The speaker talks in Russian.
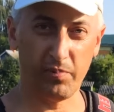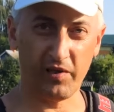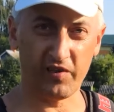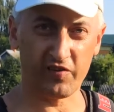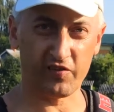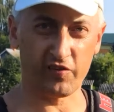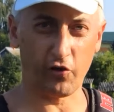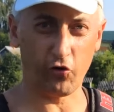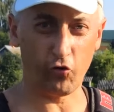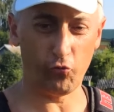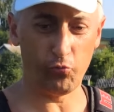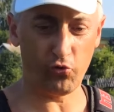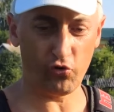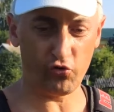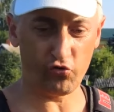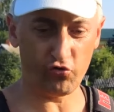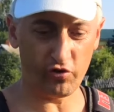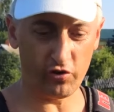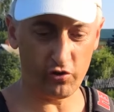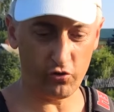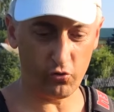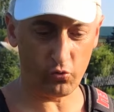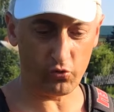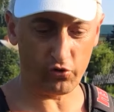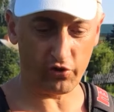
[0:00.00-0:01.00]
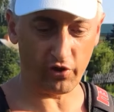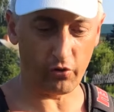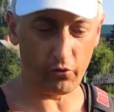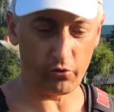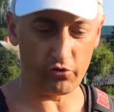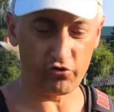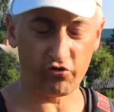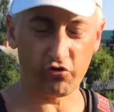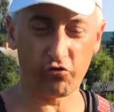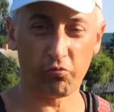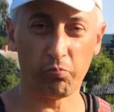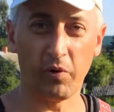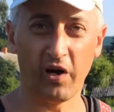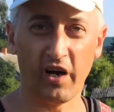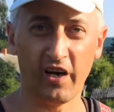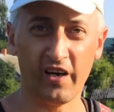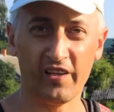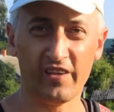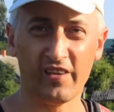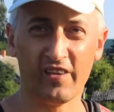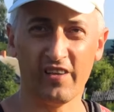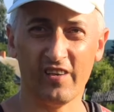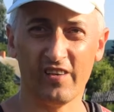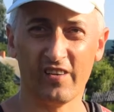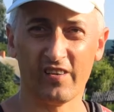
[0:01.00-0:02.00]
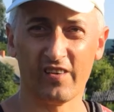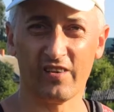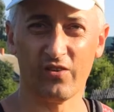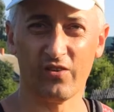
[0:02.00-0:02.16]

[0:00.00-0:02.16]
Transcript: быстро убьешь редуктор, он же ж маленький.